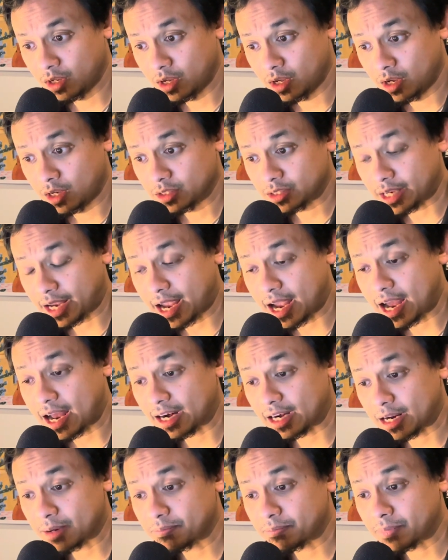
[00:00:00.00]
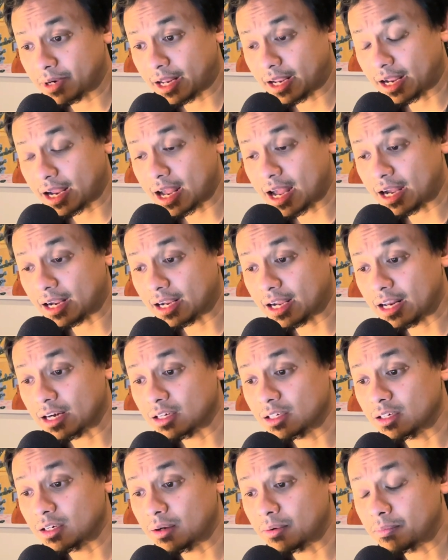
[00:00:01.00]
Saya harap mereka
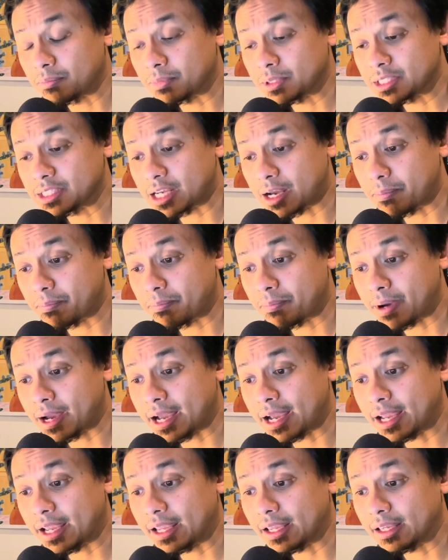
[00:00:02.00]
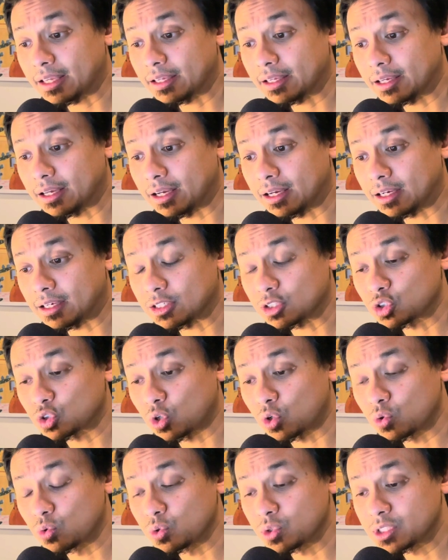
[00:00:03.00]
akan mencapai uh,
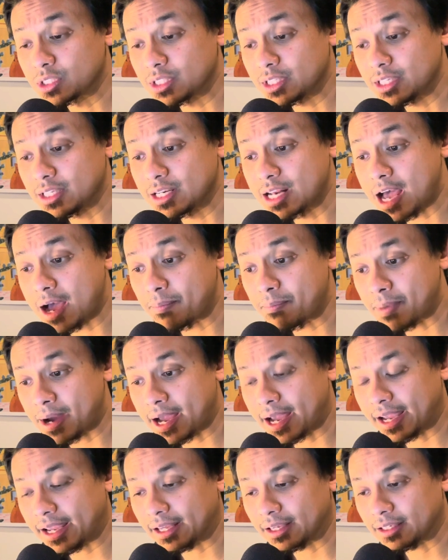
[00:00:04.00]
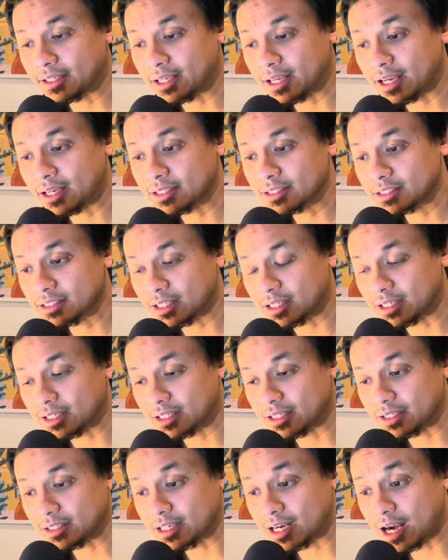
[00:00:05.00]
solusi damai ya
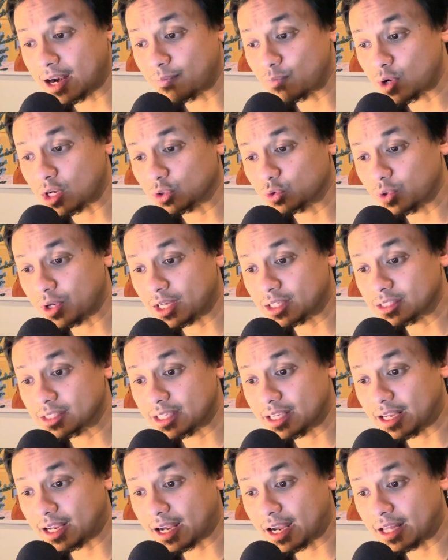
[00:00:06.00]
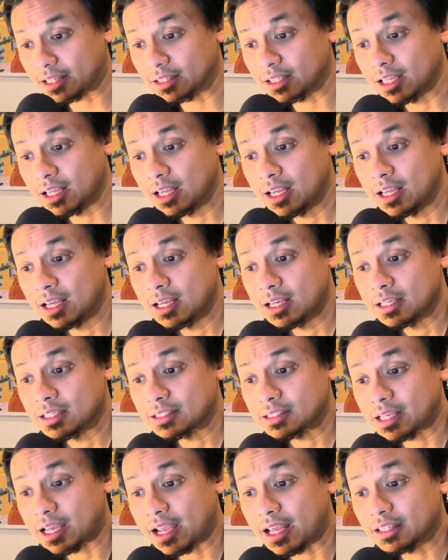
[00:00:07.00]
uh, dalam waktu yang singkat.
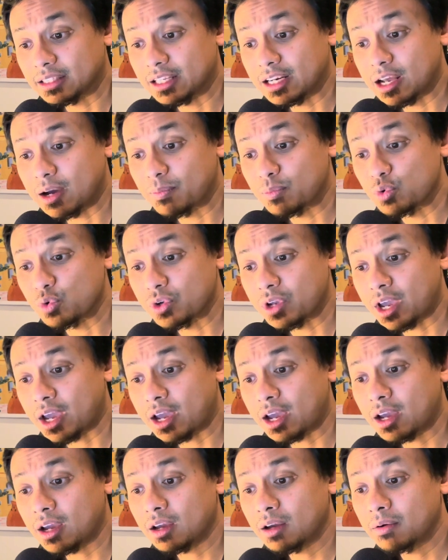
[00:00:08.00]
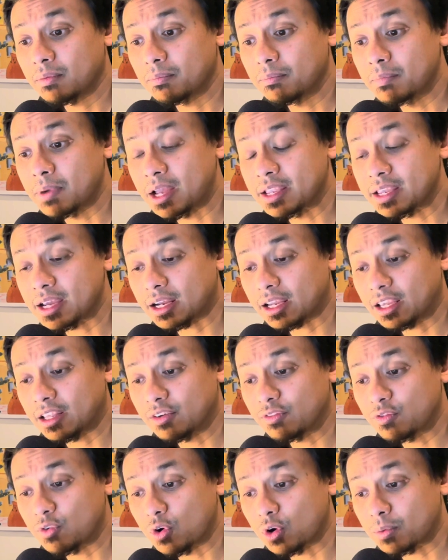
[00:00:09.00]
Saya tidak punya banyak
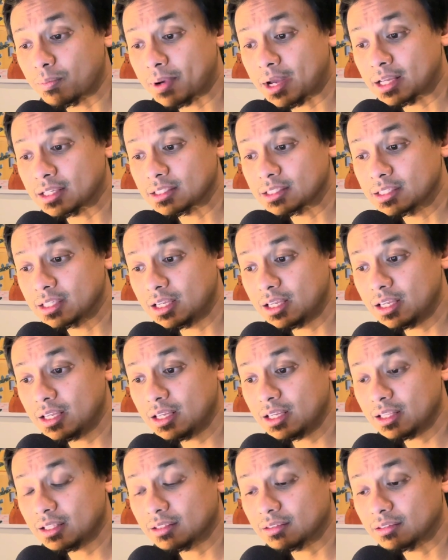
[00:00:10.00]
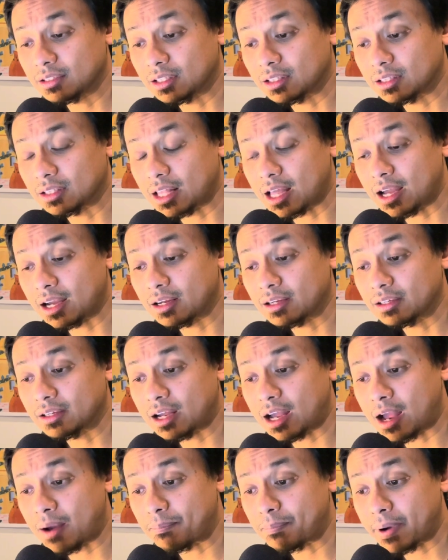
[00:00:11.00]
informasi tentang
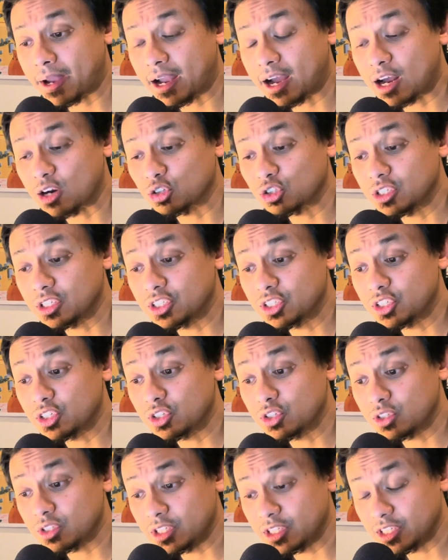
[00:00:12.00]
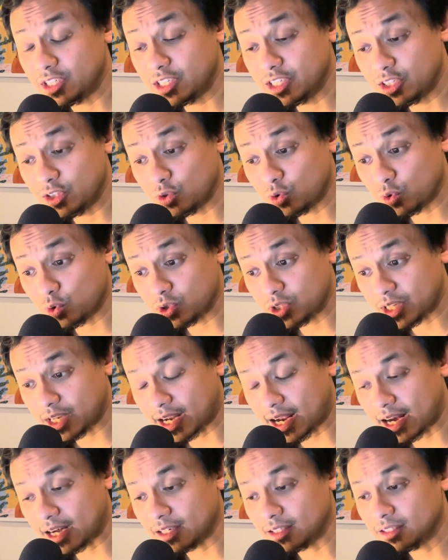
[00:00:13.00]
apa yang harus
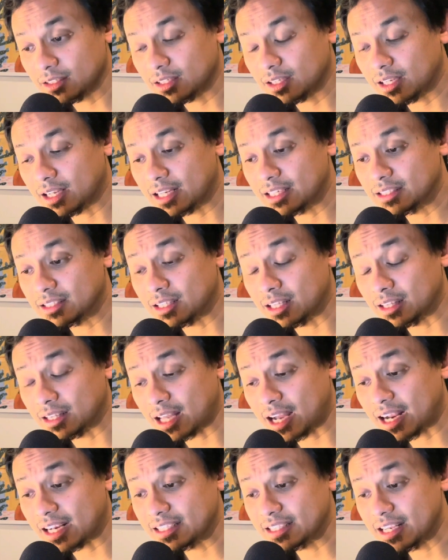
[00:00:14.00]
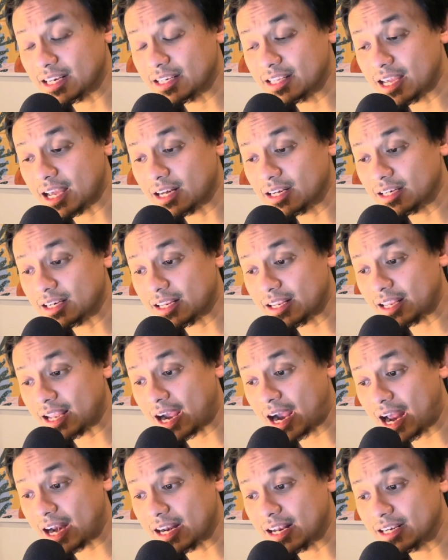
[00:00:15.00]
didiskusikan ke, tentang kejadian
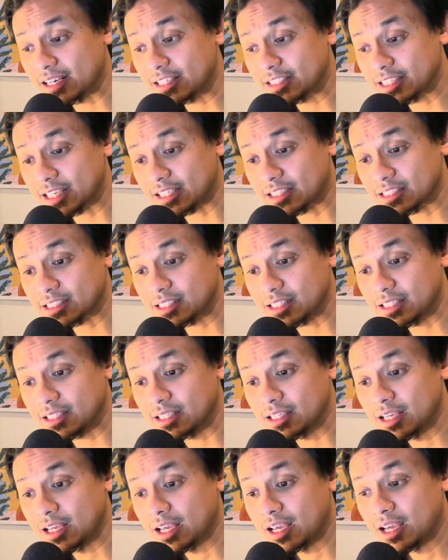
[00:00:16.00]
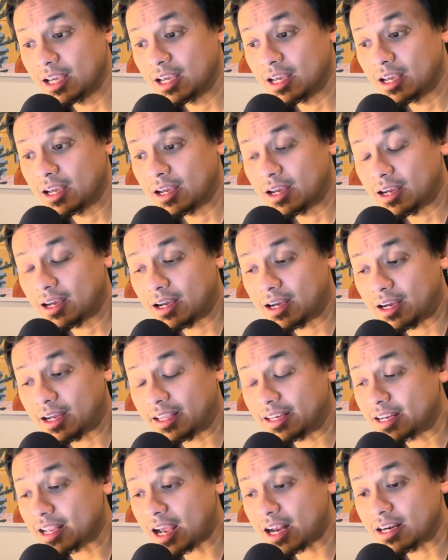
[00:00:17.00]
yang ada di Chelsea.
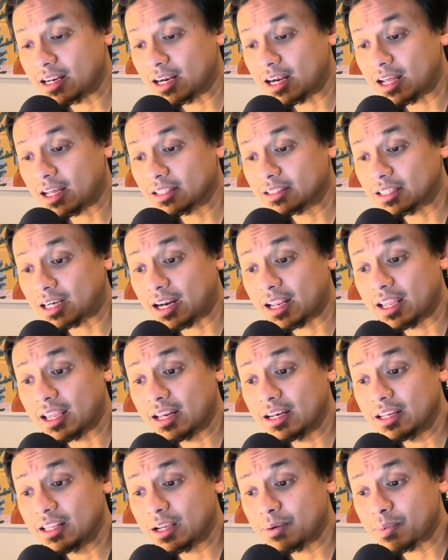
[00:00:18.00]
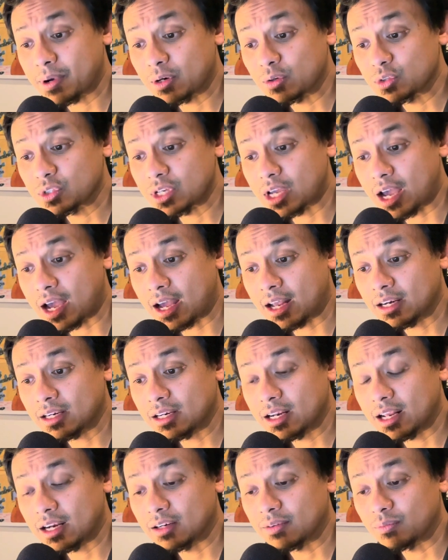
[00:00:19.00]
Ini adalah tragedi
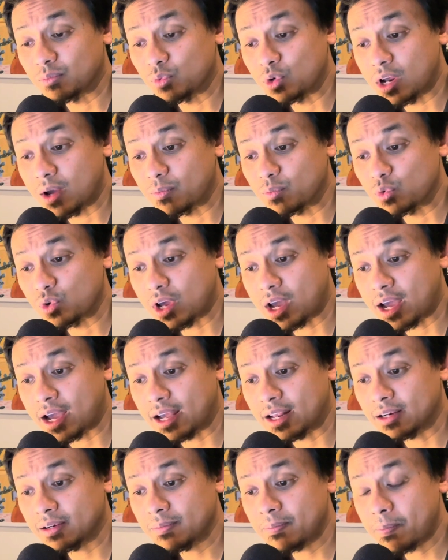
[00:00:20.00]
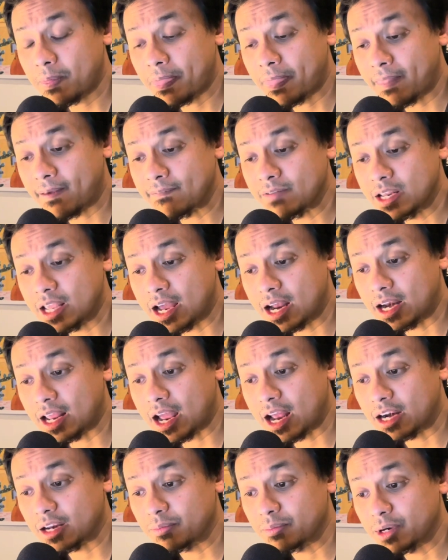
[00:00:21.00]
kemanusiaan dan mudah-mudahan di
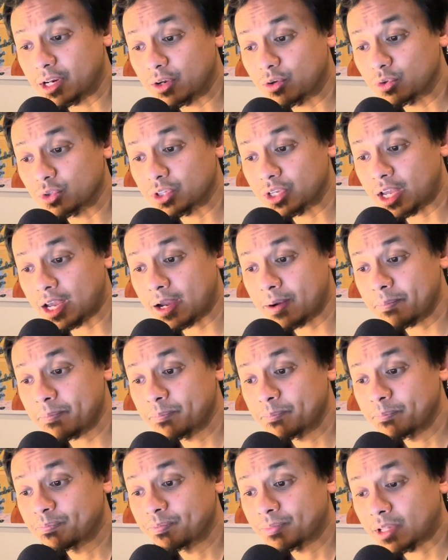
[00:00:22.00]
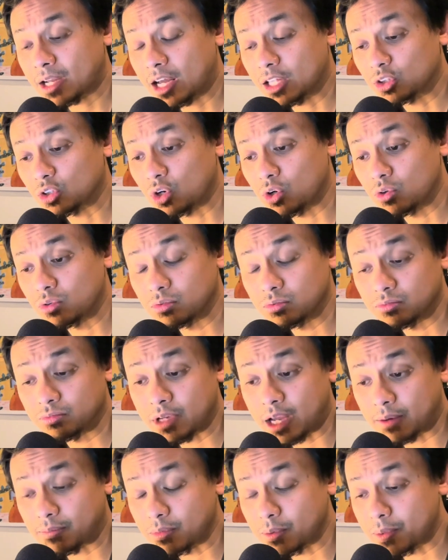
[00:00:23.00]
hari-hari berikutnya atau
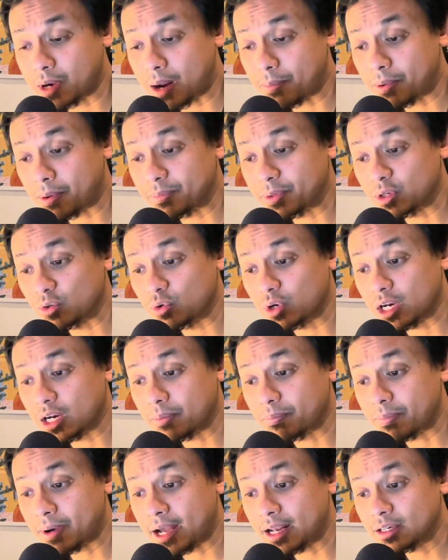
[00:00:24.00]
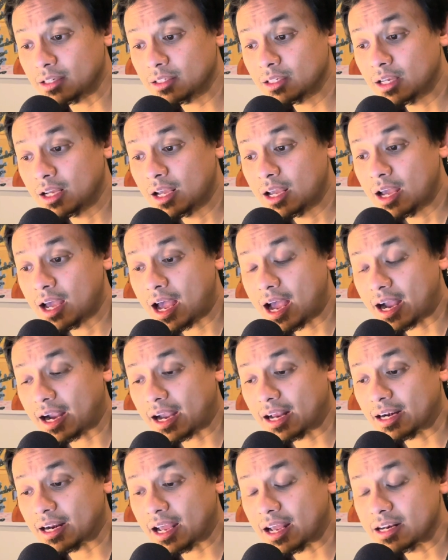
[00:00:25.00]
ya beberapa minggu ke depan
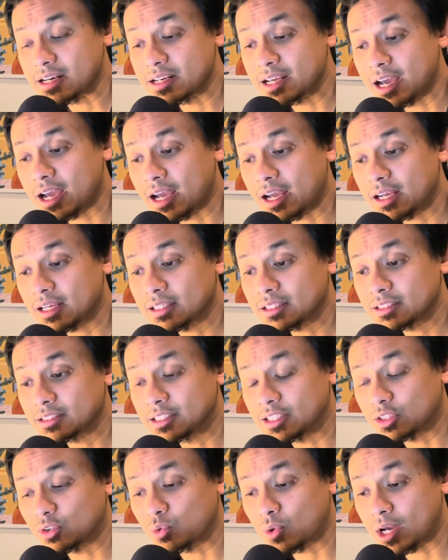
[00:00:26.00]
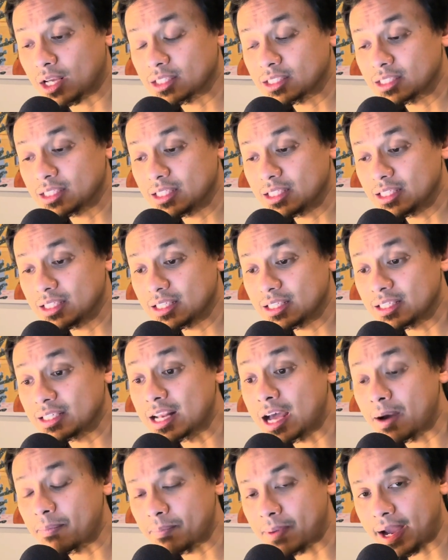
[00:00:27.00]
akan ada situasi
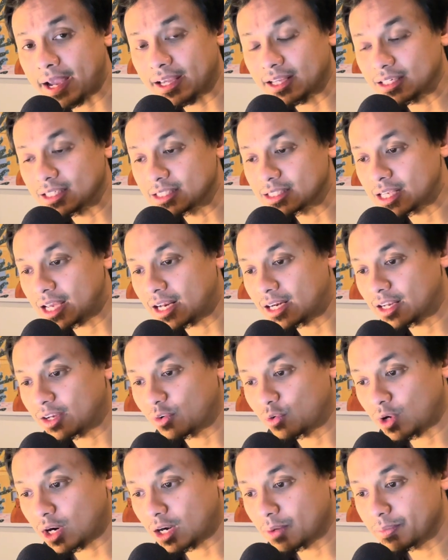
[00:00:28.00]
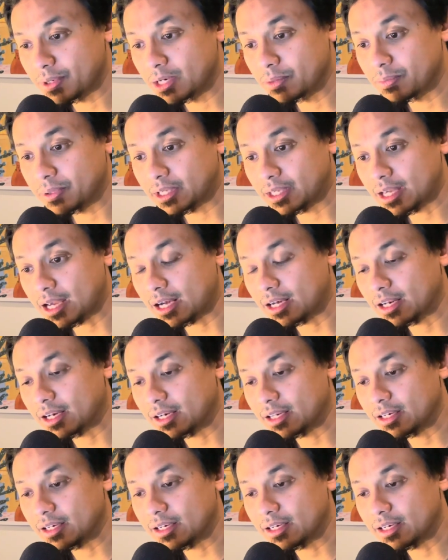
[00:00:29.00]
damai di sana. Kurang lebih demikian ya ini